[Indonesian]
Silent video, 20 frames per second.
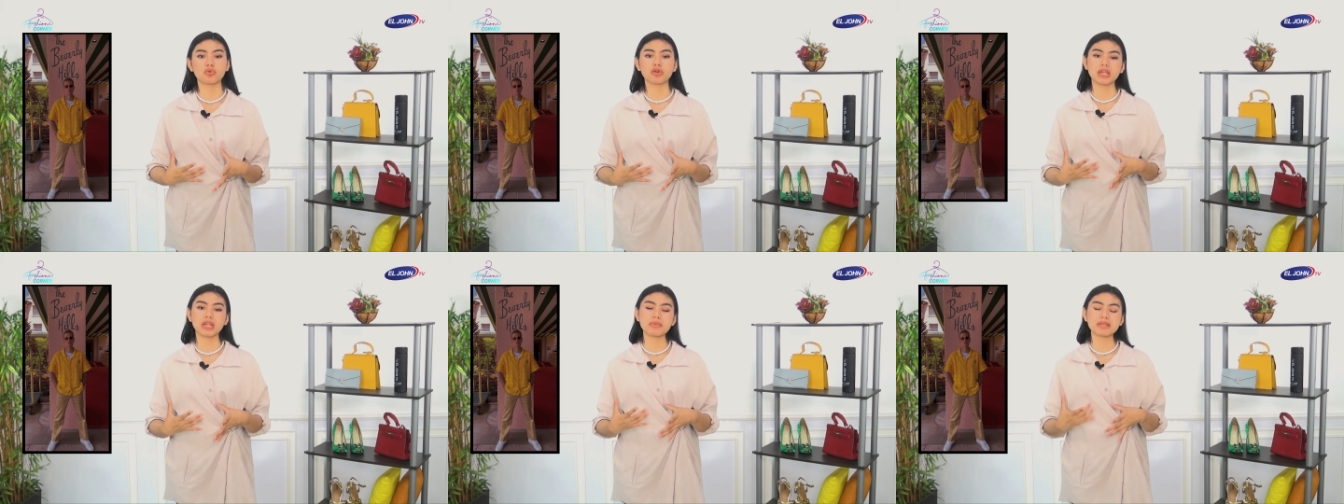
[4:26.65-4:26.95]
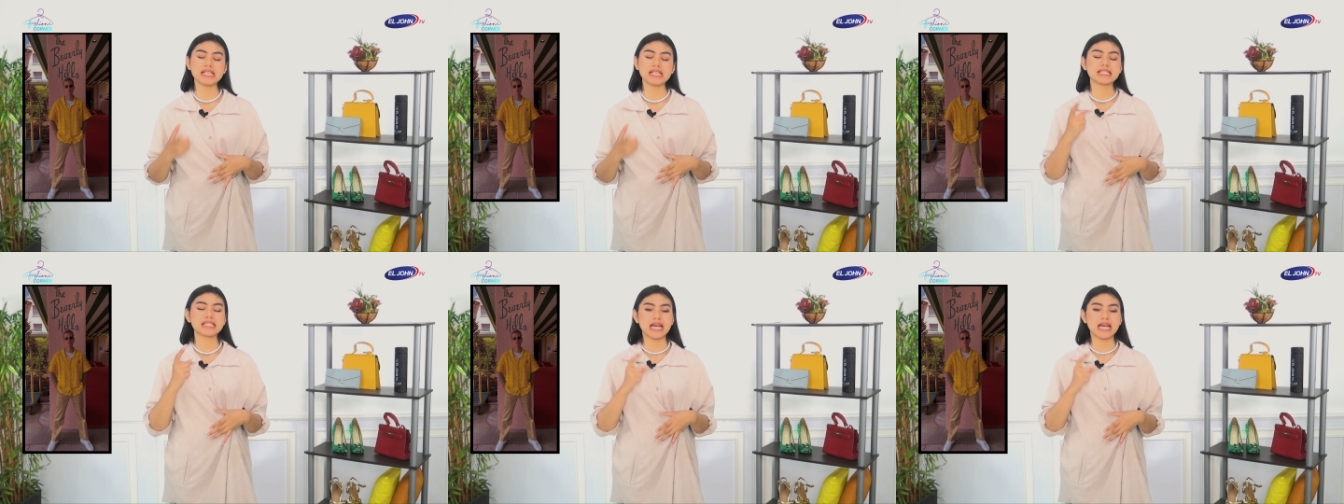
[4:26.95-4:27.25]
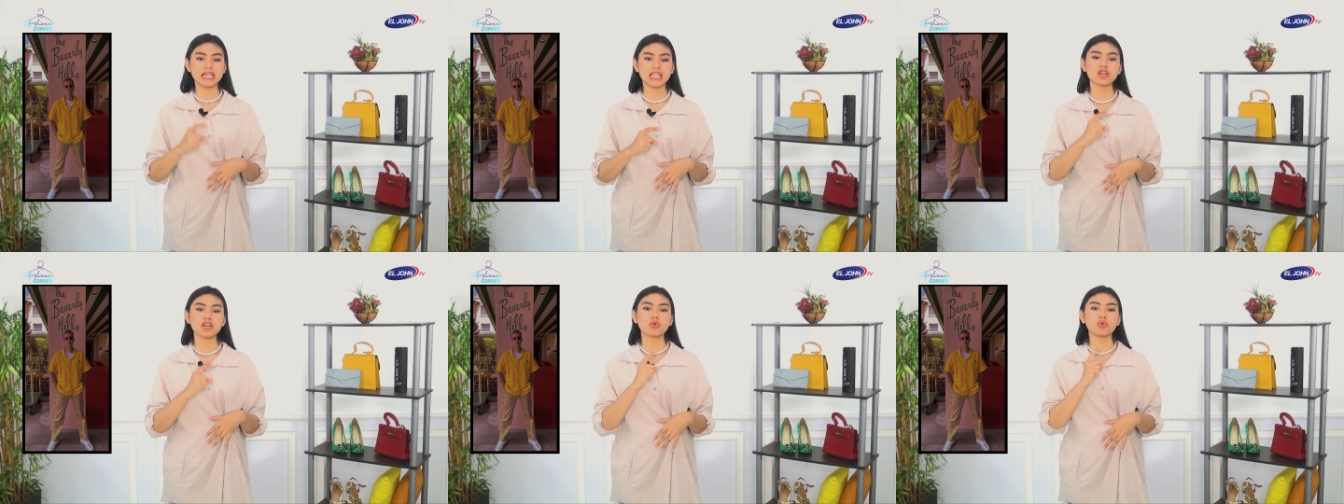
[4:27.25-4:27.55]
Mungkin bisa
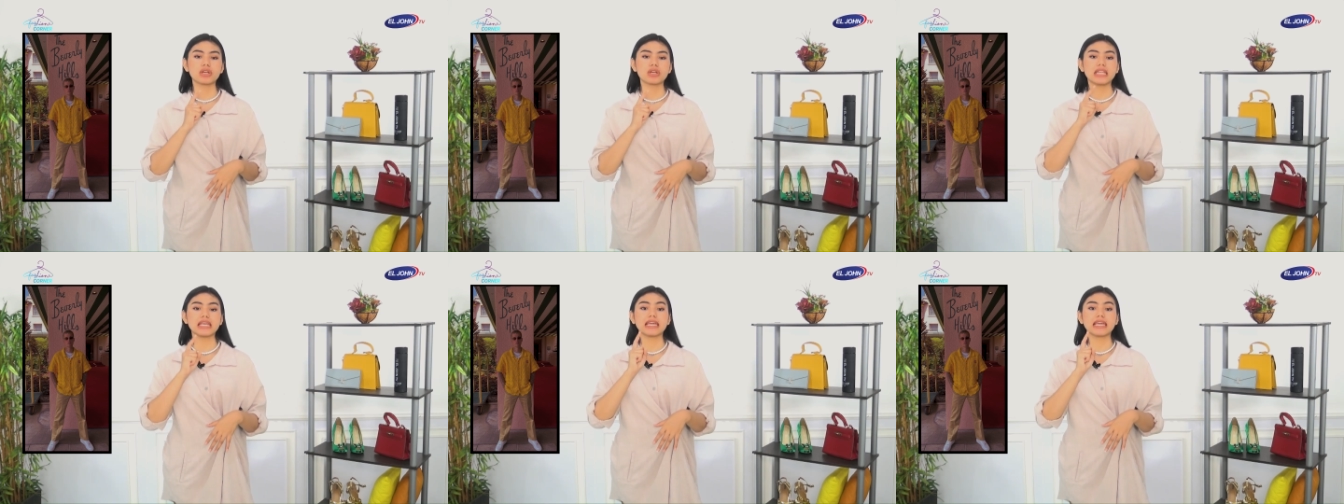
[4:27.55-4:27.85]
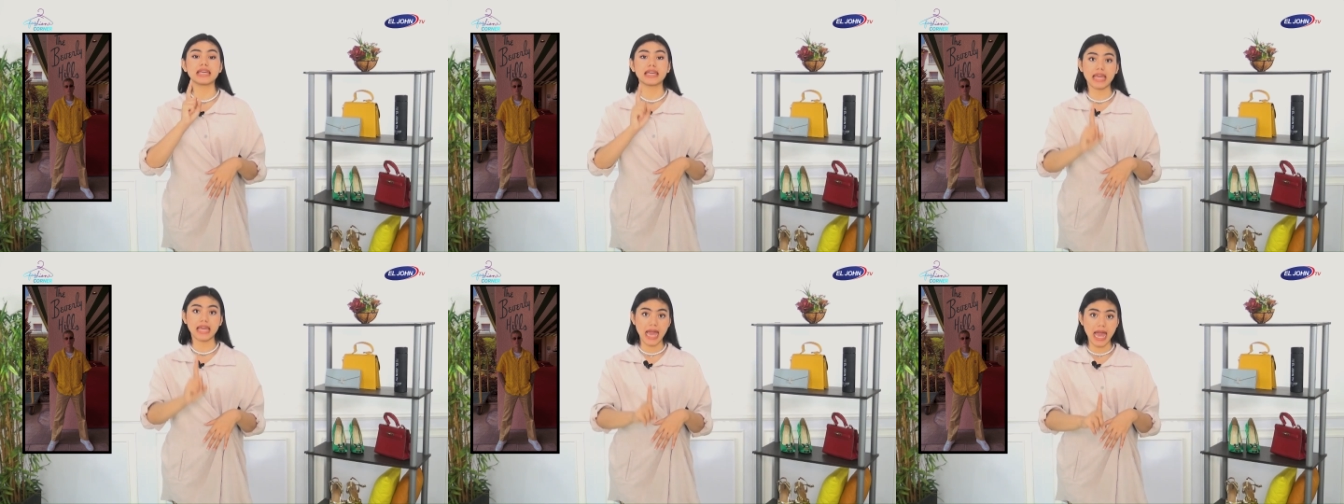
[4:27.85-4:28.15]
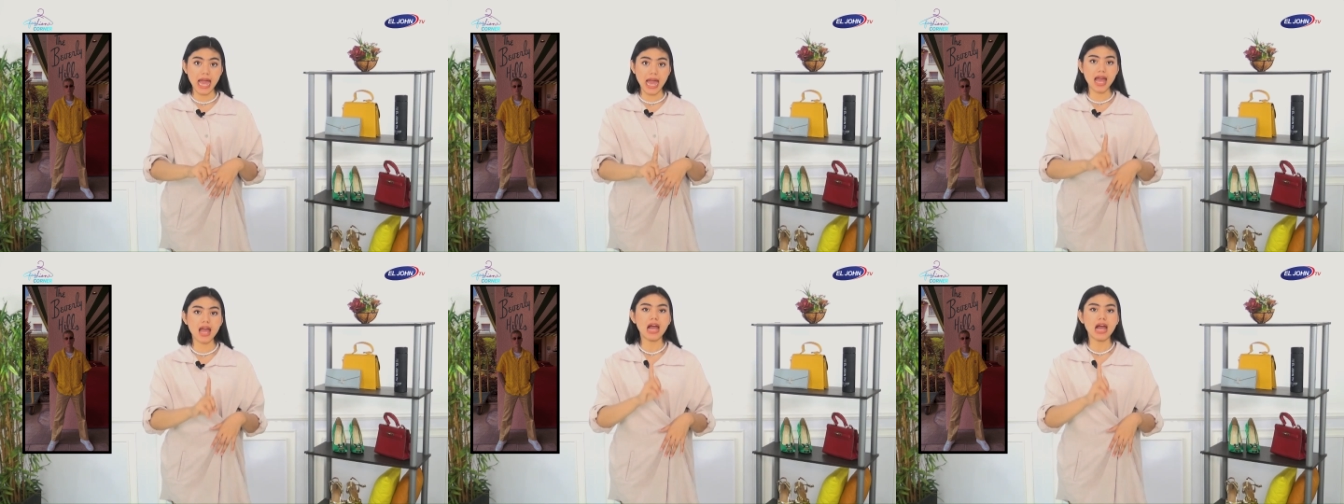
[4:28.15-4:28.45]
jadi
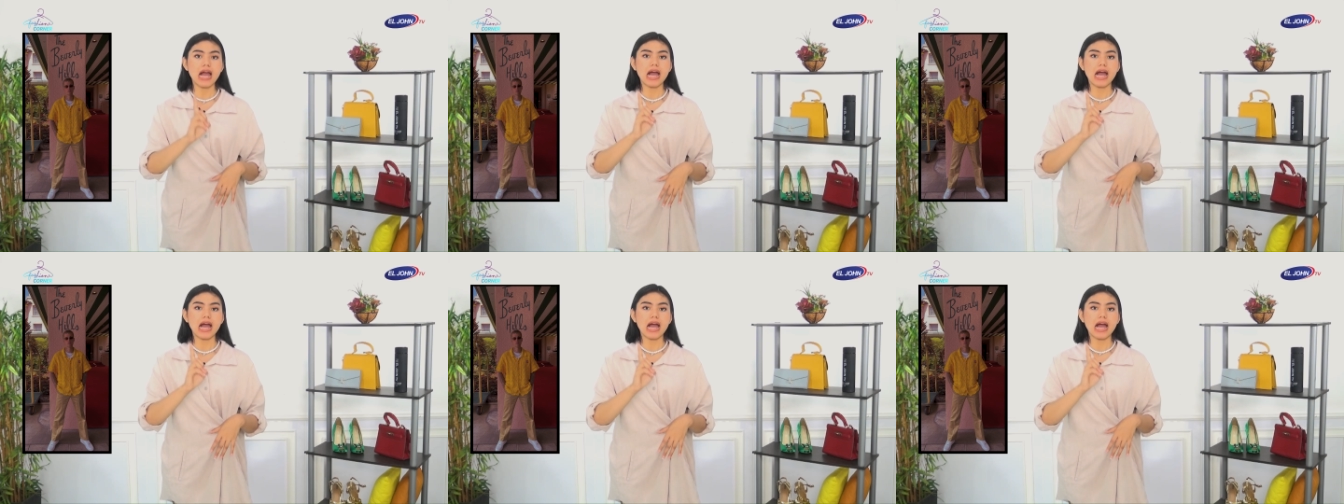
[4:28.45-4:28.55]
kuningnya